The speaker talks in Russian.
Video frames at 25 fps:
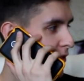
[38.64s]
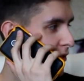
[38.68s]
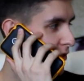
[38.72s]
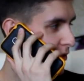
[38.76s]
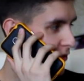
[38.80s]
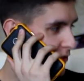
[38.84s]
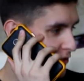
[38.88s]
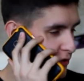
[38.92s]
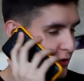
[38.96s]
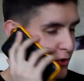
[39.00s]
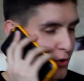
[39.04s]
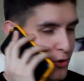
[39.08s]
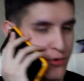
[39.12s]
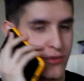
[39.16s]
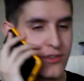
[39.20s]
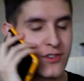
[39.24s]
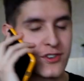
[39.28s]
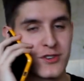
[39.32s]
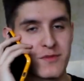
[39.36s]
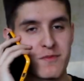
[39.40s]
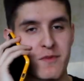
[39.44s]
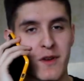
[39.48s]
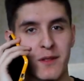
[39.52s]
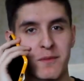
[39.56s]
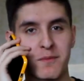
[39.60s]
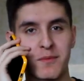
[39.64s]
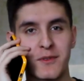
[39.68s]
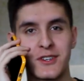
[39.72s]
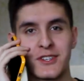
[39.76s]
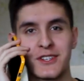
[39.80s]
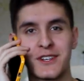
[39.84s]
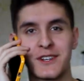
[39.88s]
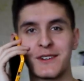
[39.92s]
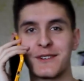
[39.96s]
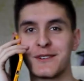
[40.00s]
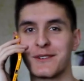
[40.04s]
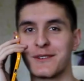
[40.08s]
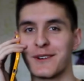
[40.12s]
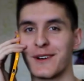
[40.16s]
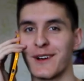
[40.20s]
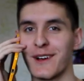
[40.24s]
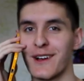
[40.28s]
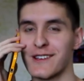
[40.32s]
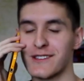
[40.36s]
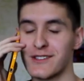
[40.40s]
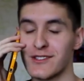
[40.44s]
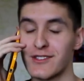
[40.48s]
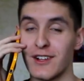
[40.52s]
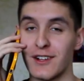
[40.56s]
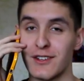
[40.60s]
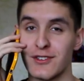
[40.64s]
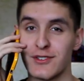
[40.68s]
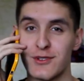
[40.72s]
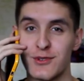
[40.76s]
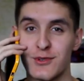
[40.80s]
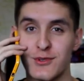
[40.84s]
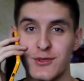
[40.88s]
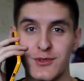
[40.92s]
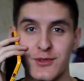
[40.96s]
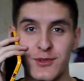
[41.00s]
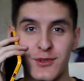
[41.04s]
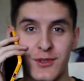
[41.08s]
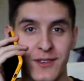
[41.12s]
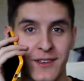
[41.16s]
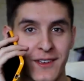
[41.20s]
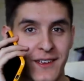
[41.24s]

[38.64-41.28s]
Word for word: 100 тысяч подписчиков. Осталось чуть-чуть.